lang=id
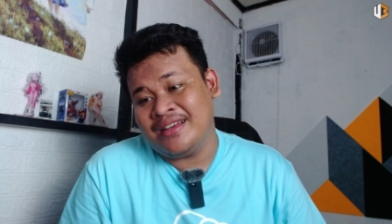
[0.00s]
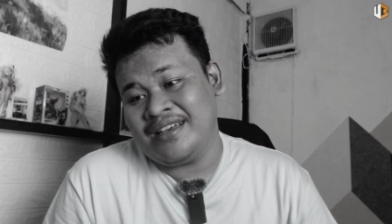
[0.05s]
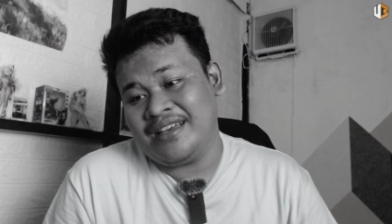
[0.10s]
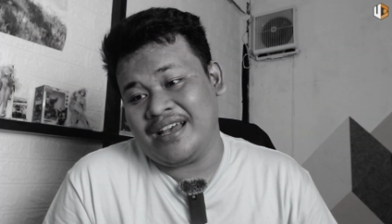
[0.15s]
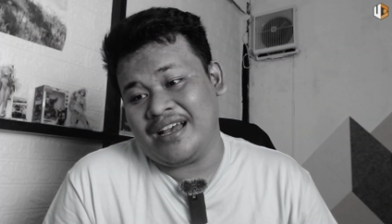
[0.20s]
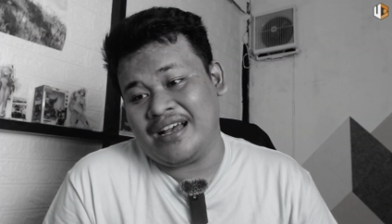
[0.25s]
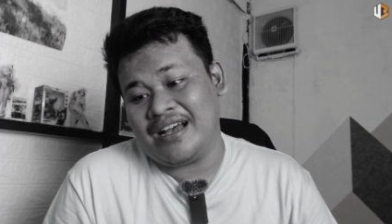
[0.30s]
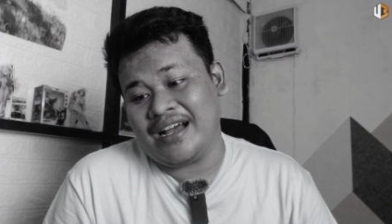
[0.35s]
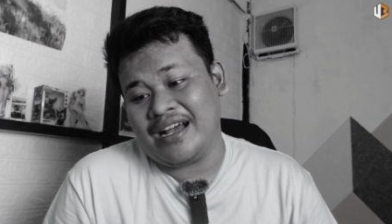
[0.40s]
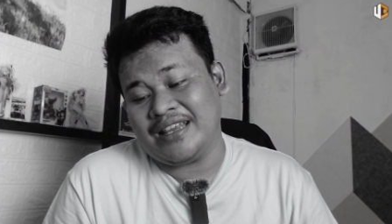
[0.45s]

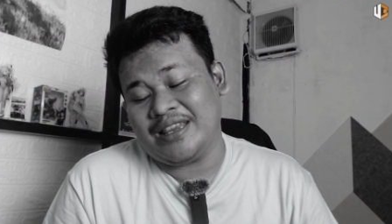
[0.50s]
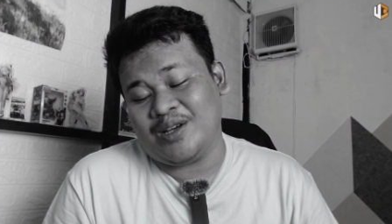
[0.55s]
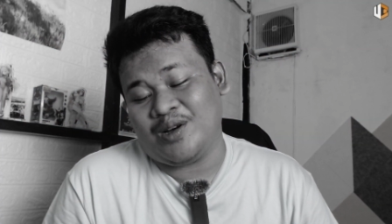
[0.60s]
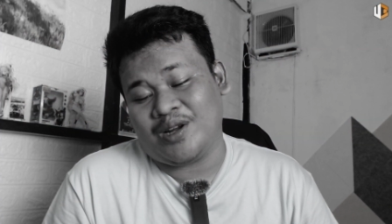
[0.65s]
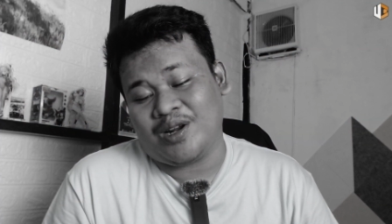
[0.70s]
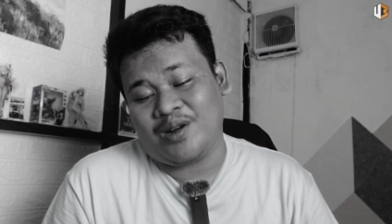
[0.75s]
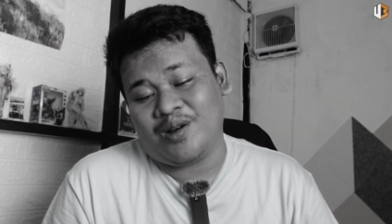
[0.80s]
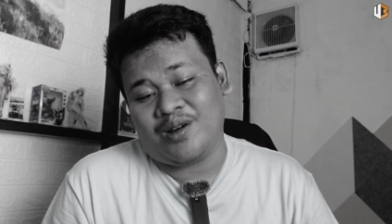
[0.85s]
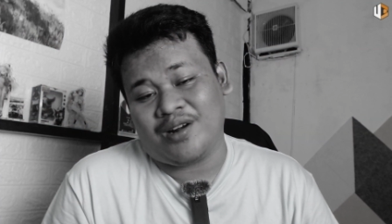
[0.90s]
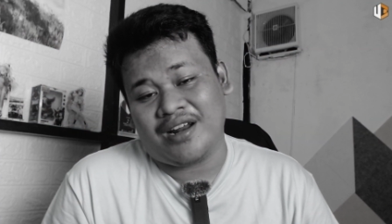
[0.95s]
yang kata
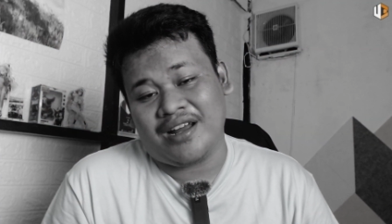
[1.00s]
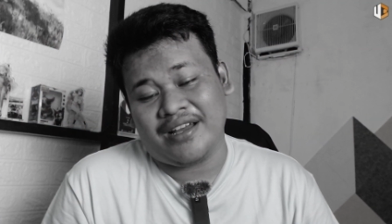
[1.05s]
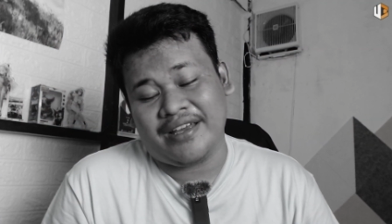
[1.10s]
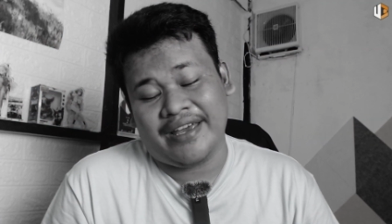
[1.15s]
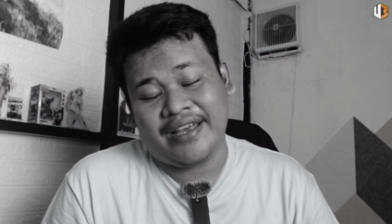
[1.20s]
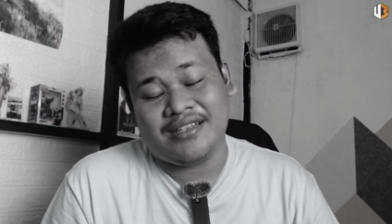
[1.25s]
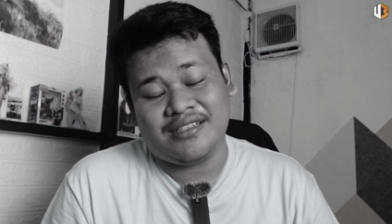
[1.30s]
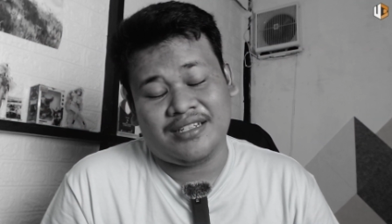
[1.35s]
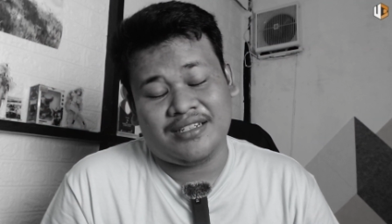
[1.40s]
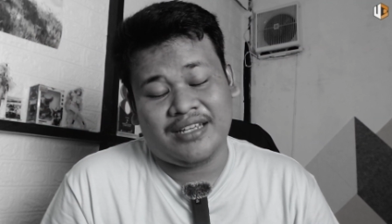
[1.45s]
orang-orang
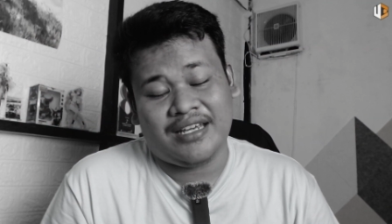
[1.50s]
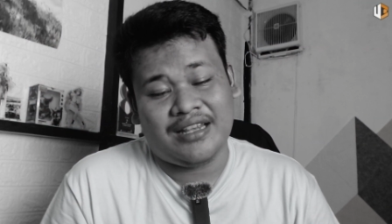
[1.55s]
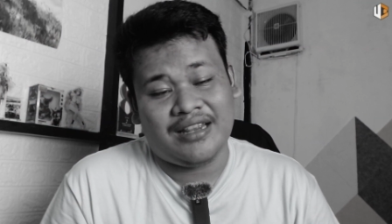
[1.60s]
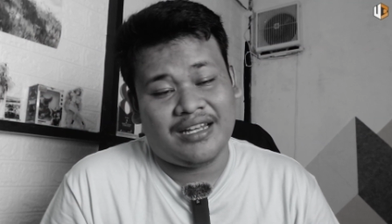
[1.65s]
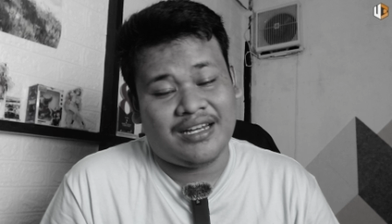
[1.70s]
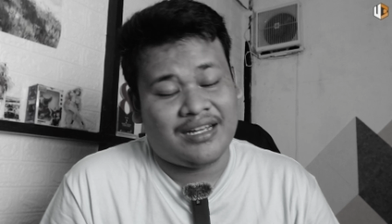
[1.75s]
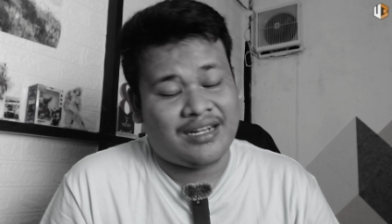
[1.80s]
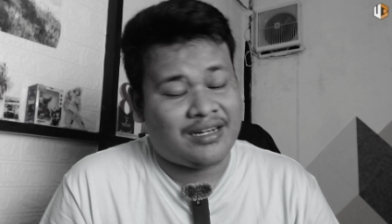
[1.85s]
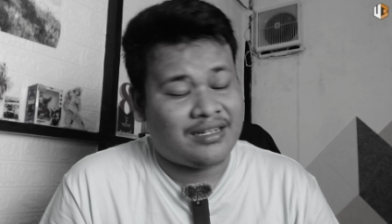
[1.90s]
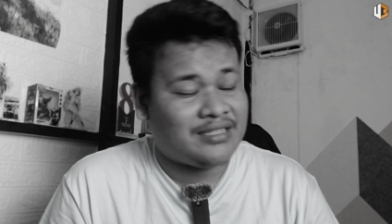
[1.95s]
Genshin
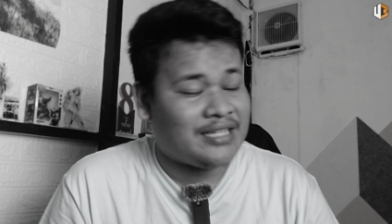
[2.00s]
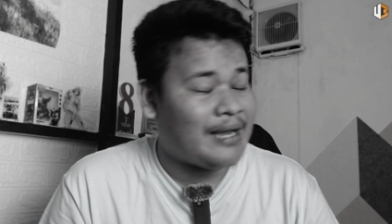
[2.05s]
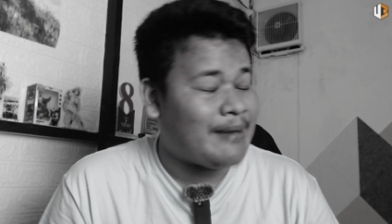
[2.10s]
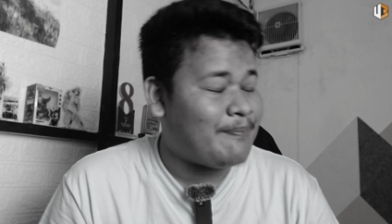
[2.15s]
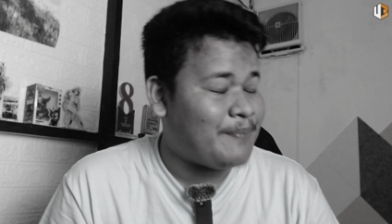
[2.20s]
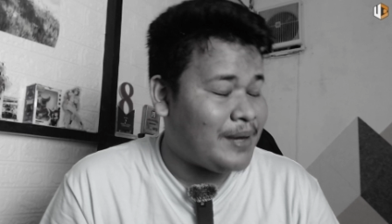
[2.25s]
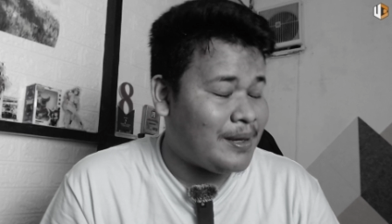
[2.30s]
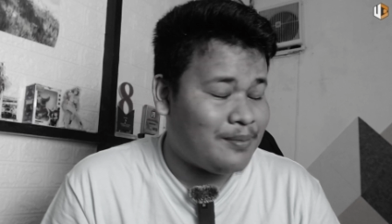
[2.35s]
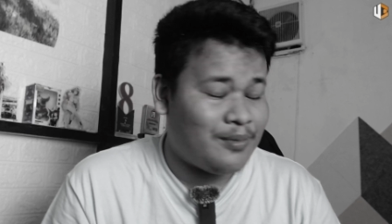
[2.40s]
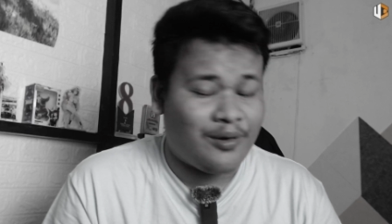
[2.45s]
Killer
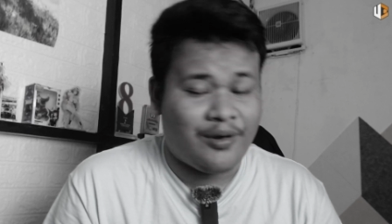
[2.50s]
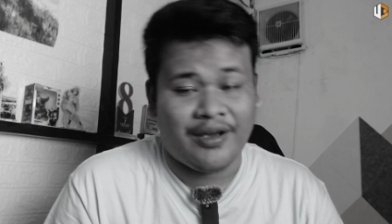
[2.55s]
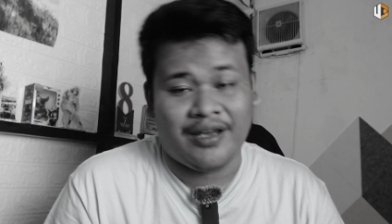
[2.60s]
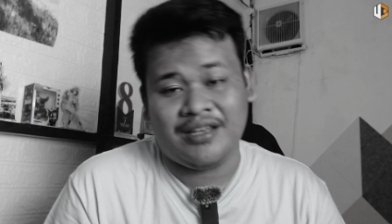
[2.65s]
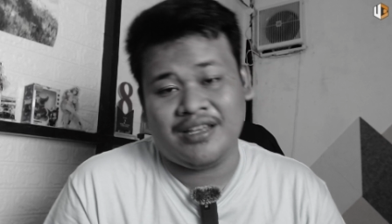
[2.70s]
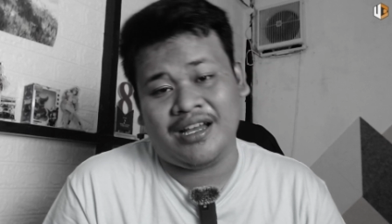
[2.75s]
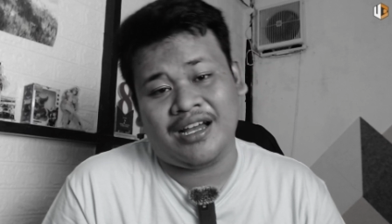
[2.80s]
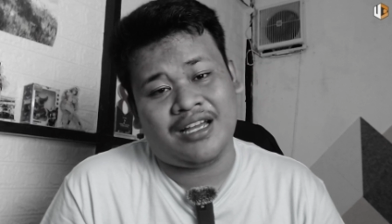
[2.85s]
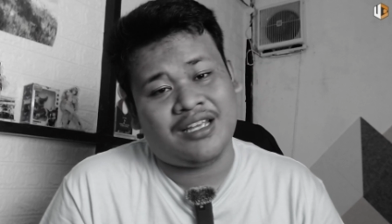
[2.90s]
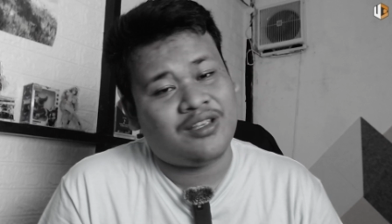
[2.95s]
capek boy
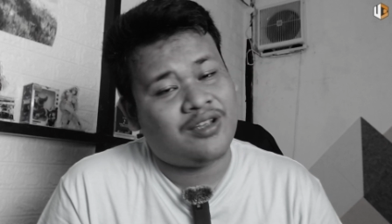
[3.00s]
ya,